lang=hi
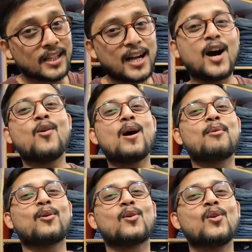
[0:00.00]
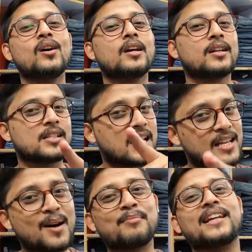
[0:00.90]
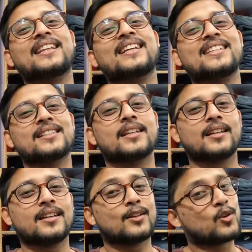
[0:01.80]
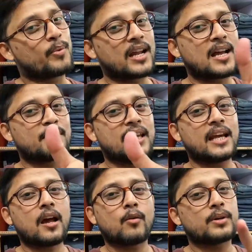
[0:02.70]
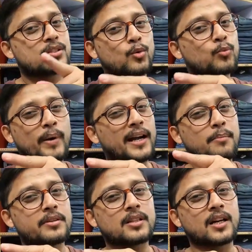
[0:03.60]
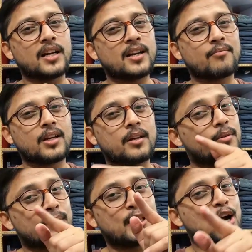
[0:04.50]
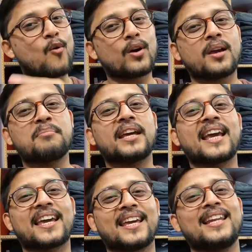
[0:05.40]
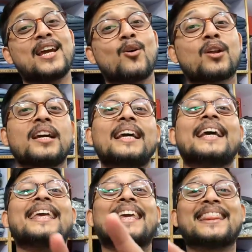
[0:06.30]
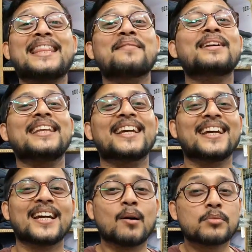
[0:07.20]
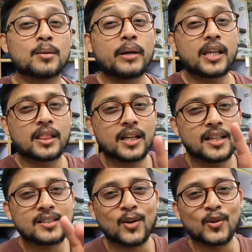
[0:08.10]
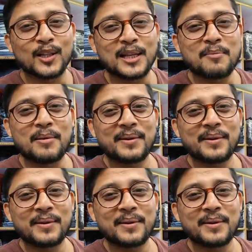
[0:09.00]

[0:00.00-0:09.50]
दिखाऊँ आप लोगों को जहाँ हम लेते हैं चीज़ें फिर आज मैं ले आया हूँ बस सूट पेंटे पसंद कर लिया अपने लिए फिर मैं दिखाऊँगा कि हमने क्या क्या लिया और कितने में लिया है अमजद भाई कितना डिस्काउंट देते हैं